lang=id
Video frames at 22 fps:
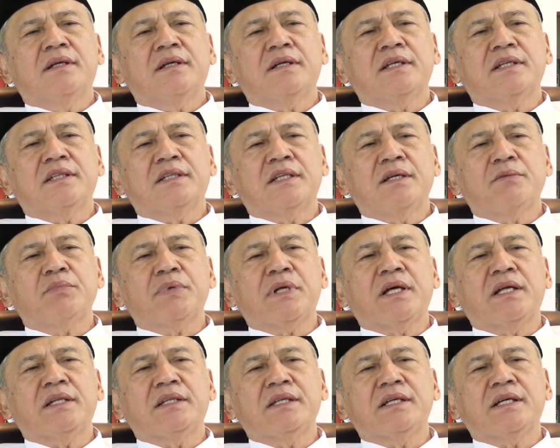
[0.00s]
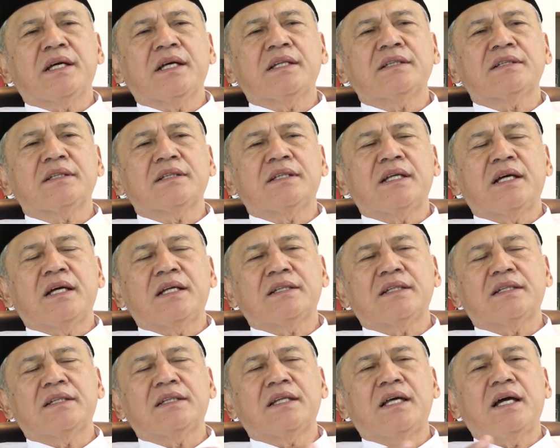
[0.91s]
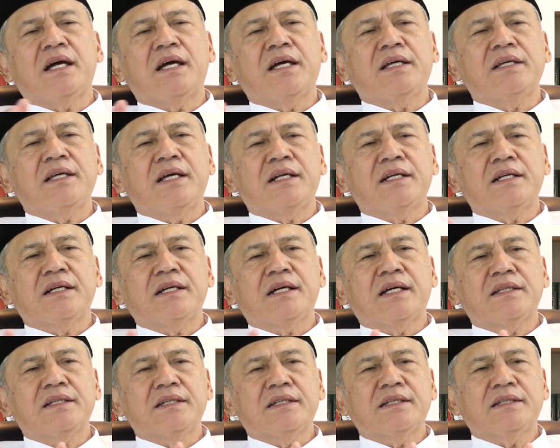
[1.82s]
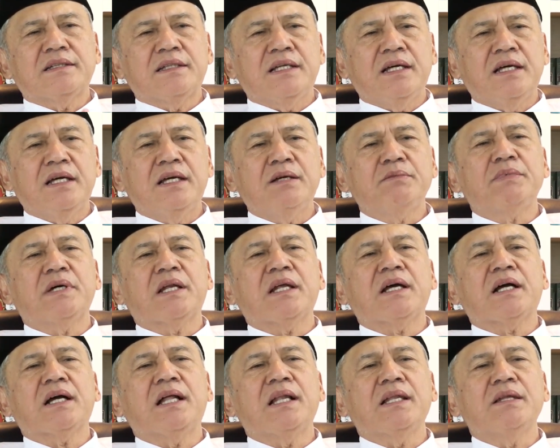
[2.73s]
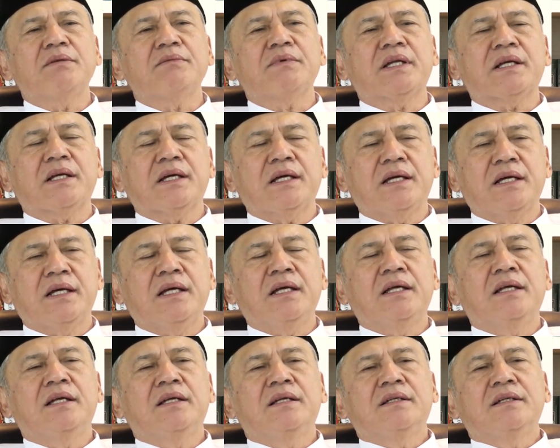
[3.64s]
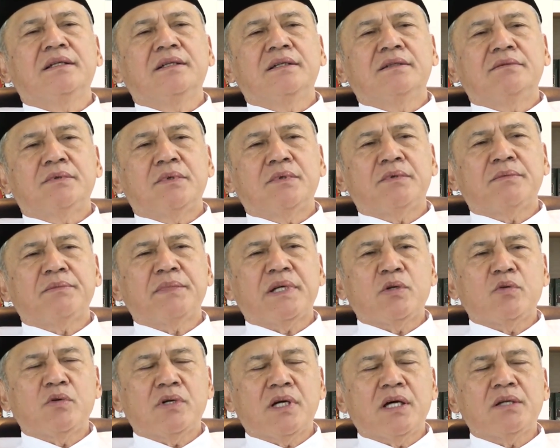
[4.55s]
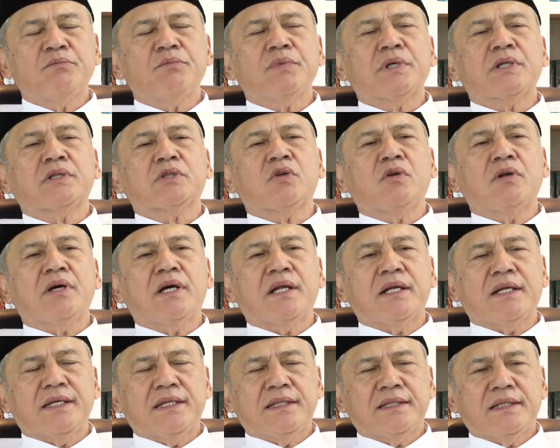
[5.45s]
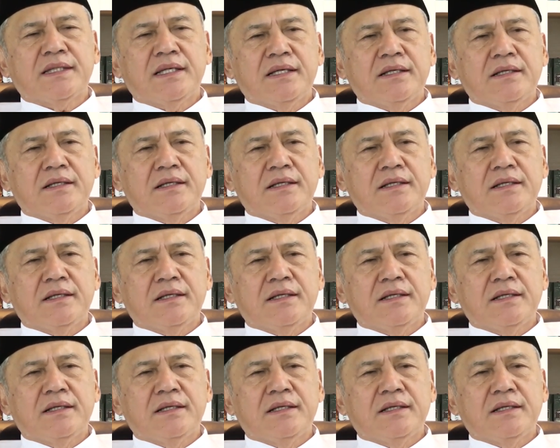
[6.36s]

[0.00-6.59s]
kita perhatikan tetangga-tetangga yang dekat kita, barangkali mereka memerlukan pertolongan kita.